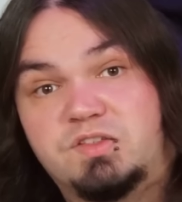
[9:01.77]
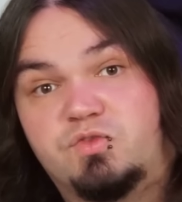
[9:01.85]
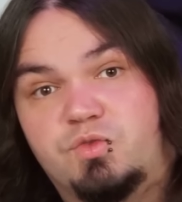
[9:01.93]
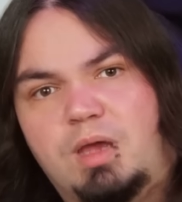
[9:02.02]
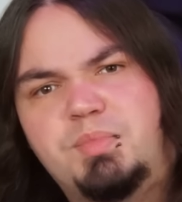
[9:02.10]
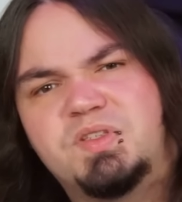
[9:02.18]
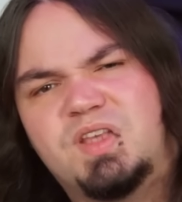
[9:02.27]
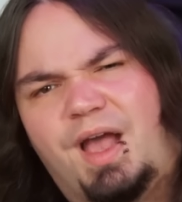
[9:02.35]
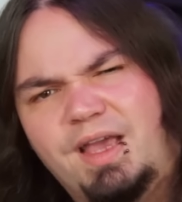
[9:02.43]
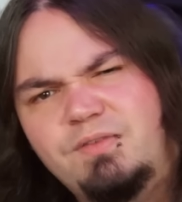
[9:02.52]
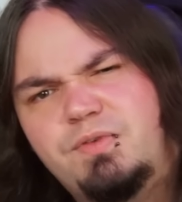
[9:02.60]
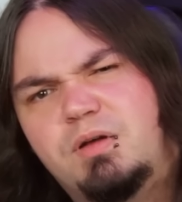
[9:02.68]
da Stripe es
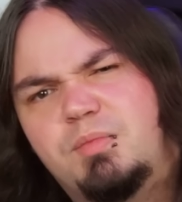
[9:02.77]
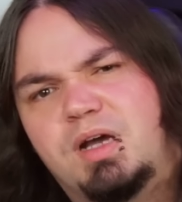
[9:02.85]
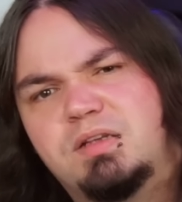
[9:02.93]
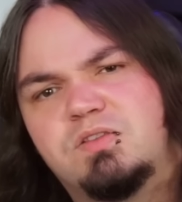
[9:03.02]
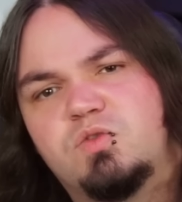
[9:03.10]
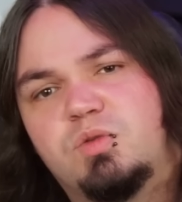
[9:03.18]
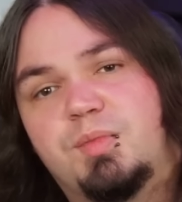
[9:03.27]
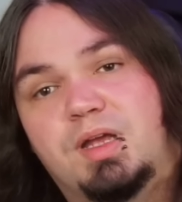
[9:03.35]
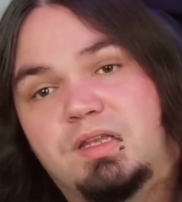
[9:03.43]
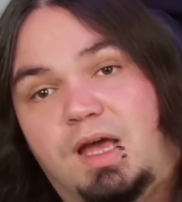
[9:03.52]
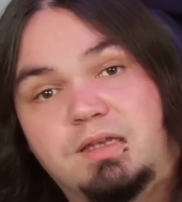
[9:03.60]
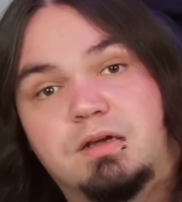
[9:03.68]
einfach machte, zu
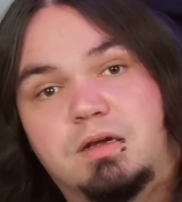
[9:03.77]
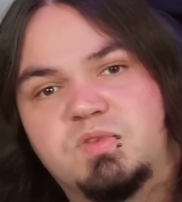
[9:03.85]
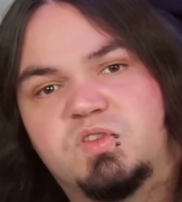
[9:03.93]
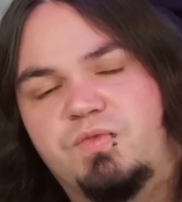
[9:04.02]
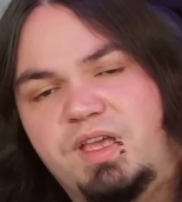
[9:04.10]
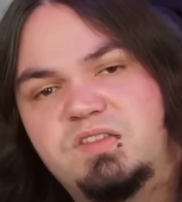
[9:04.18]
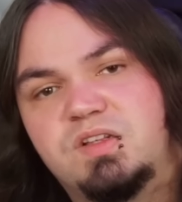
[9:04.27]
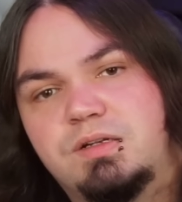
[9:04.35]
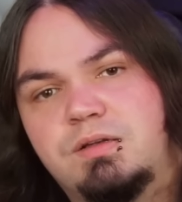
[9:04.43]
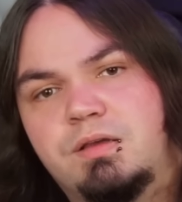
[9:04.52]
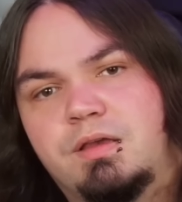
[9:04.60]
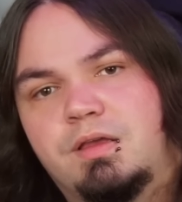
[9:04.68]
jemand anderem zu
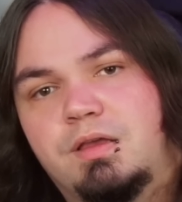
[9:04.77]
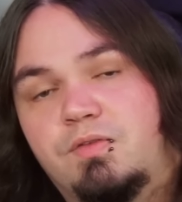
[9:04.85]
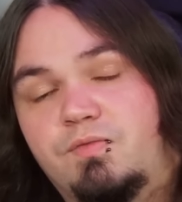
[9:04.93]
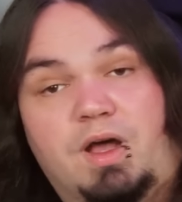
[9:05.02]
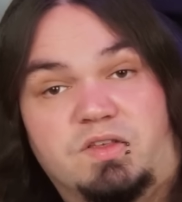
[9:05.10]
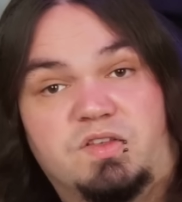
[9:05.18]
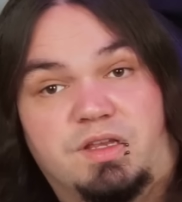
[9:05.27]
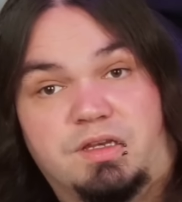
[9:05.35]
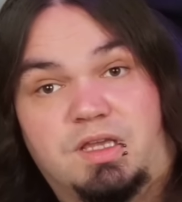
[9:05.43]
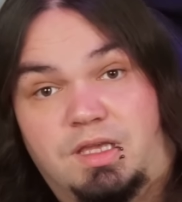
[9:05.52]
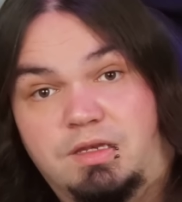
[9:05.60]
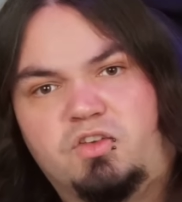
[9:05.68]
wechseln, war es
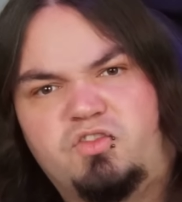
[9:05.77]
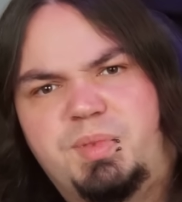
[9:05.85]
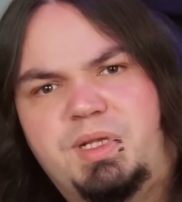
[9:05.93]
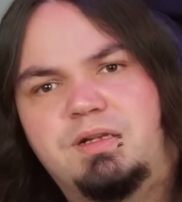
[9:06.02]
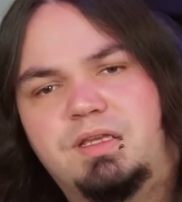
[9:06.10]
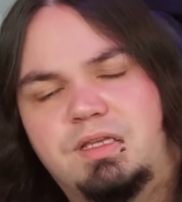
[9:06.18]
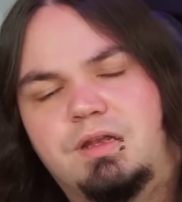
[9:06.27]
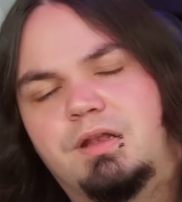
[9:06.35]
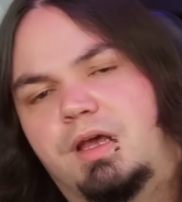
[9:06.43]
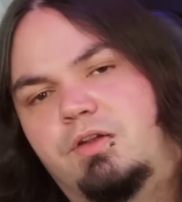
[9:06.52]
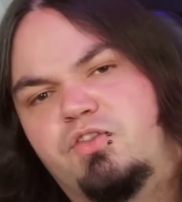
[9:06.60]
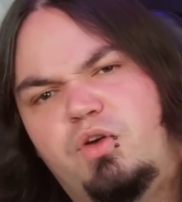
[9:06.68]
ein Kinderspiel,
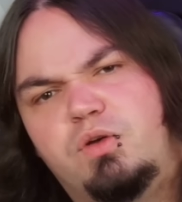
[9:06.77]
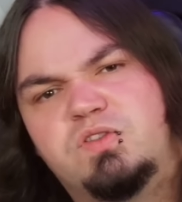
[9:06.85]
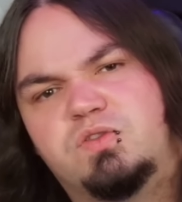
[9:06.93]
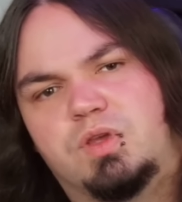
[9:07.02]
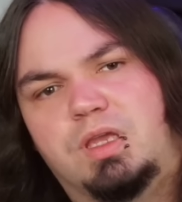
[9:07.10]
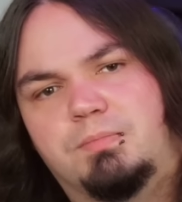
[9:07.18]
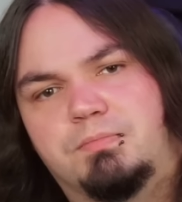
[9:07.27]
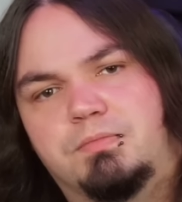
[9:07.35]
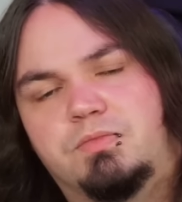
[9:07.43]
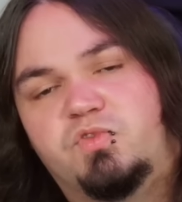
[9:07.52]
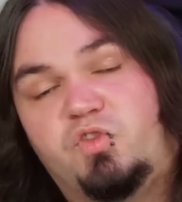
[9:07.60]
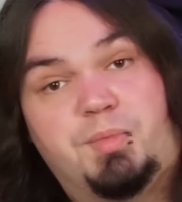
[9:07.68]
ihnen eine Chance zu geben.
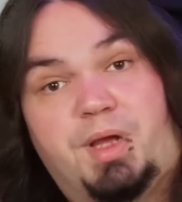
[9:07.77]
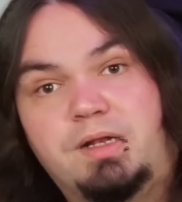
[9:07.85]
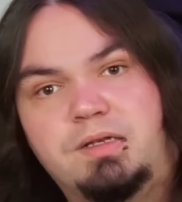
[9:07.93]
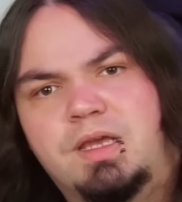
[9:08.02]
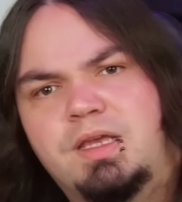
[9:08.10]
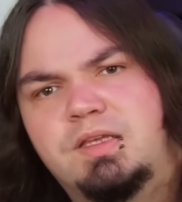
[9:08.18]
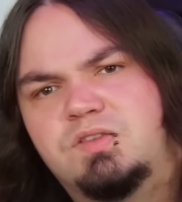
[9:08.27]
Schon bald